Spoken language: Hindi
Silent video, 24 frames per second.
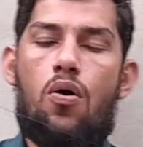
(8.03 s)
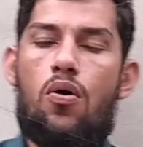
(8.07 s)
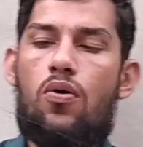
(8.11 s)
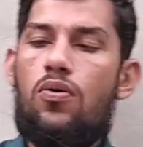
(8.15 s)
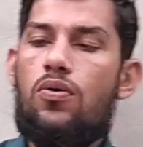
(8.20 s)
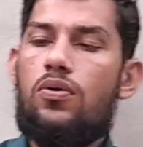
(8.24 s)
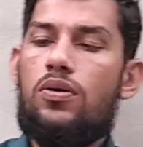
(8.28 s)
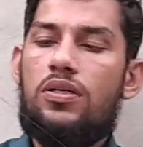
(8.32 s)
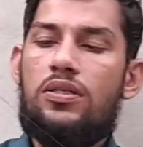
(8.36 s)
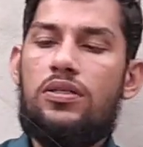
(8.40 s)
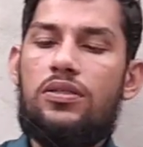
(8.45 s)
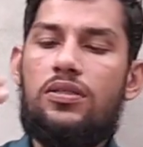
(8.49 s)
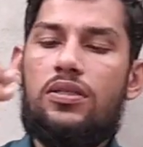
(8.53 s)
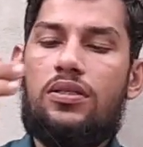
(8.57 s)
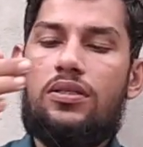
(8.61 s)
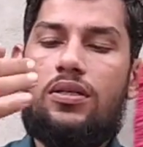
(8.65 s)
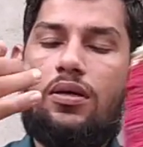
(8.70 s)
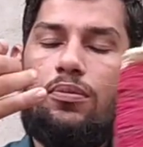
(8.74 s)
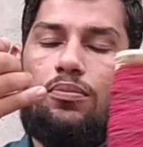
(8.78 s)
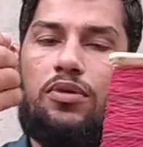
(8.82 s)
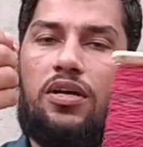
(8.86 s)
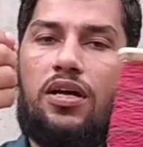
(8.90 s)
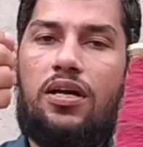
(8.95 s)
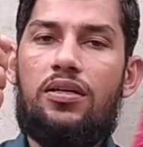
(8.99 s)
और
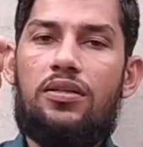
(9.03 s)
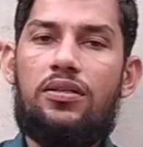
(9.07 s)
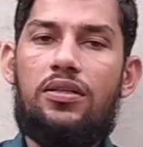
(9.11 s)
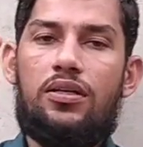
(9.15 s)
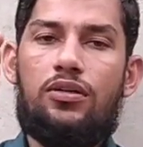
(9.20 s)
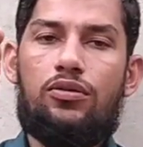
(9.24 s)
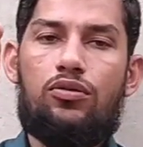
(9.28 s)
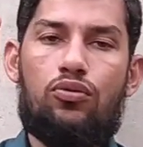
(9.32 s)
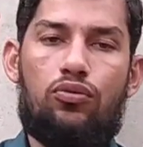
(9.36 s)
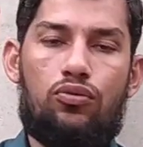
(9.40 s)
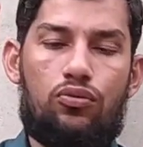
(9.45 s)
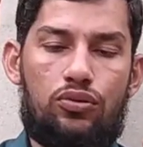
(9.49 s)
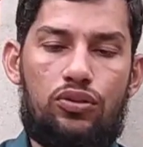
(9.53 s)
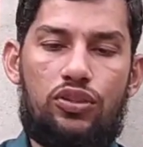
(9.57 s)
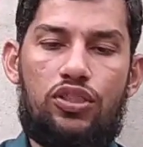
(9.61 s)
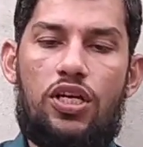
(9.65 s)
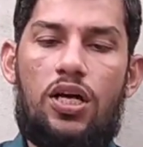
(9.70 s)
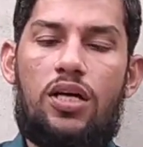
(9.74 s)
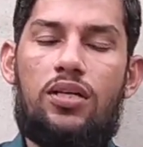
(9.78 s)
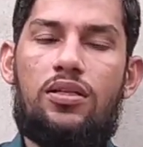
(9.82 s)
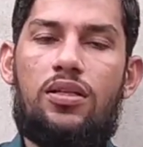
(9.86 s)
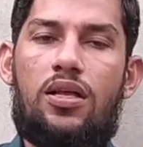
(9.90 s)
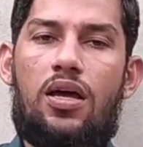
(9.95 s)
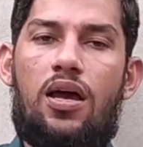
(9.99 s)
इससे जब खेते टूट
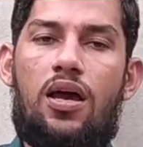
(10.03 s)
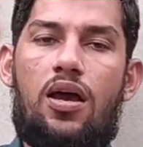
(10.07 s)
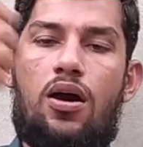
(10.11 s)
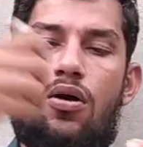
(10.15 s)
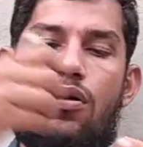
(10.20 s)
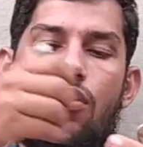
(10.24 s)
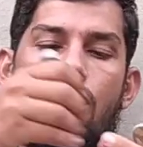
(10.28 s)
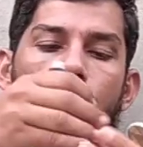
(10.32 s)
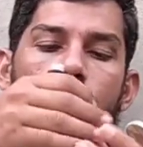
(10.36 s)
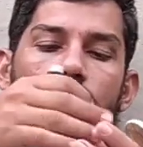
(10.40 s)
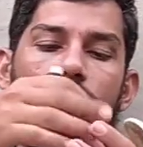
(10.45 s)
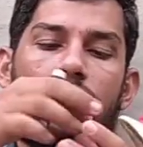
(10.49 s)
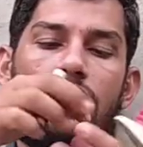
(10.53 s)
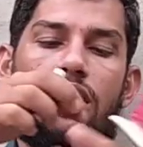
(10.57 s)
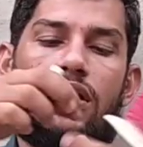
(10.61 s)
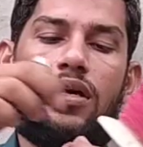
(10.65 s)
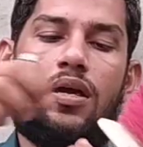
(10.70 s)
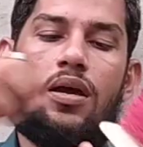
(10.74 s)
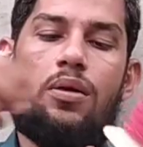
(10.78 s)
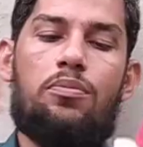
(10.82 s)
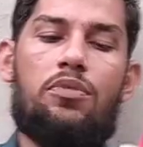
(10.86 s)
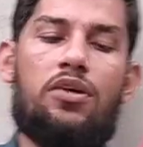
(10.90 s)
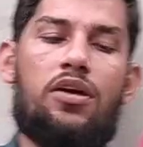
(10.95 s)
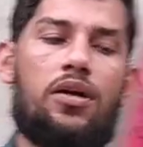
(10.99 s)
जाता है और ये
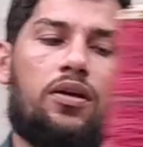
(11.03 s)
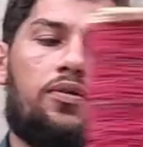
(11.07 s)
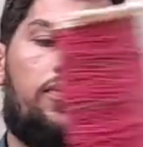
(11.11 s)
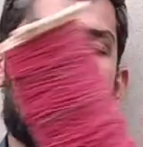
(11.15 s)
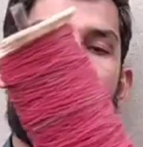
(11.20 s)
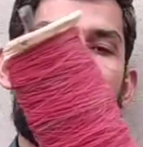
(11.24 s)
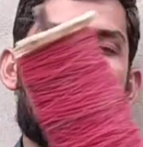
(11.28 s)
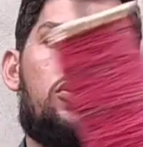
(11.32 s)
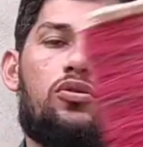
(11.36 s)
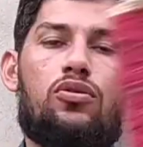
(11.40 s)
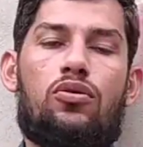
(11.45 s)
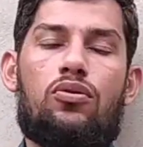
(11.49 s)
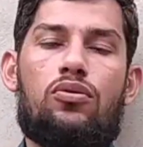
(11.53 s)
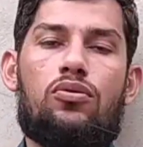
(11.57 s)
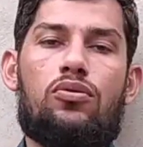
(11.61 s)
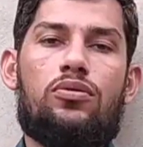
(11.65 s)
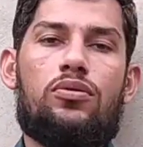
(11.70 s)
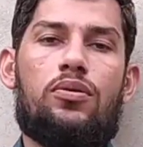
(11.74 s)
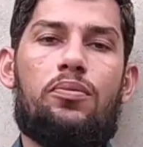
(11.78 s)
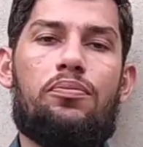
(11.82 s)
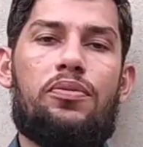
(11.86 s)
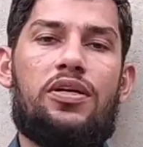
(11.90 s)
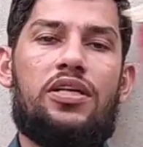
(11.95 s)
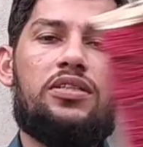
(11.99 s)
केमिकल वाले डोर
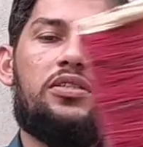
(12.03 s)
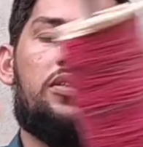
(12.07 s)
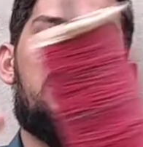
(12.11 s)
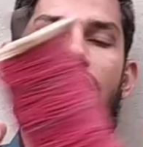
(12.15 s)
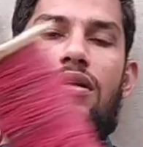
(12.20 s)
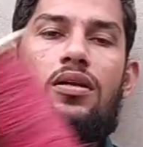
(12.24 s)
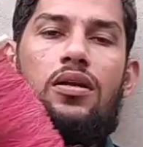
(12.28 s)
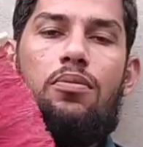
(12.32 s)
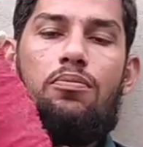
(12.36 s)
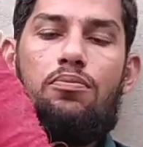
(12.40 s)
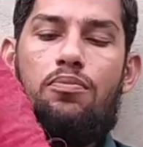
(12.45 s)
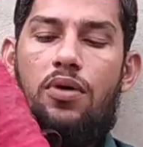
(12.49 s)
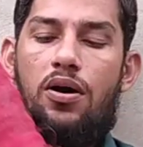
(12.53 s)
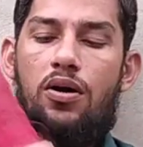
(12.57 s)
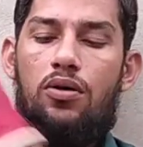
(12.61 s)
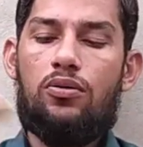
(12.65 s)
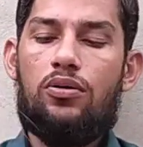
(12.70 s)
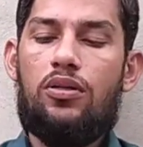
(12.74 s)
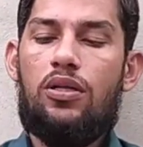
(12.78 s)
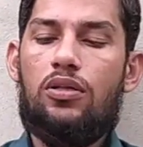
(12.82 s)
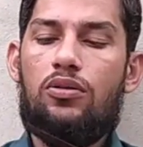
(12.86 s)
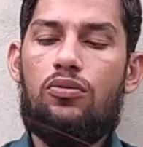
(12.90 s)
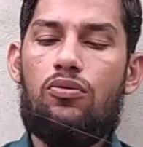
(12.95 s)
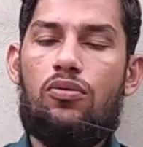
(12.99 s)
को जो पेचा लंबा
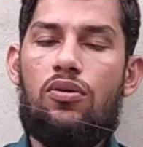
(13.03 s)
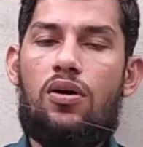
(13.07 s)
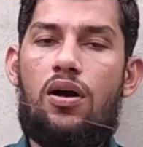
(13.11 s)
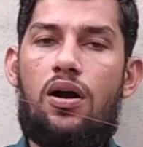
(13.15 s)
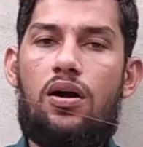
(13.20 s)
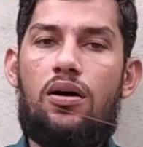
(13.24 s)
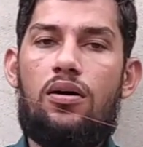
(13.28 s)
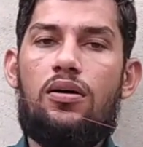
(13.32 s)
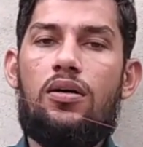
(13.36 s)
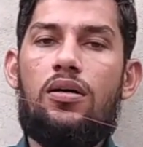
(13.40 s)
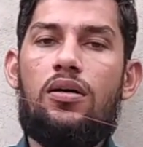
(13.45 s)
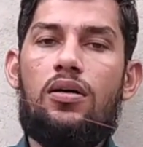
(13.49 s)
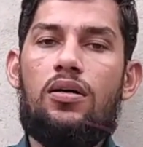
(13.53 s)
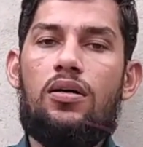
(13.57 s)
होता है तो का